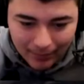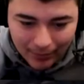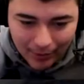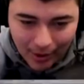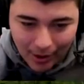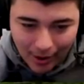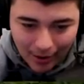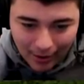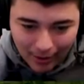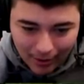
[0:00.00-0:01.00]
2,
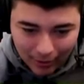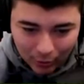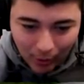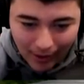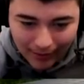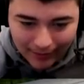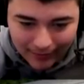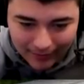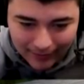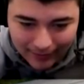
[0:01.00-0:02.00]
3
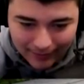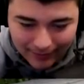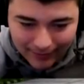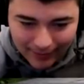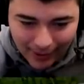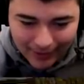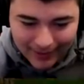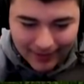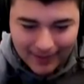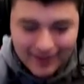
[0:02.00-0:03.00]
Ok,
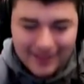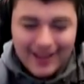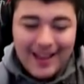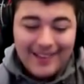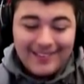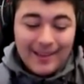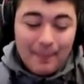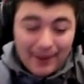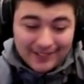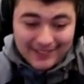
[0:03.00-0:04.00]
et c'est
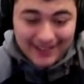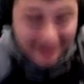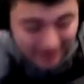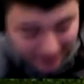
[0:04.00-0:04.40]
parti, les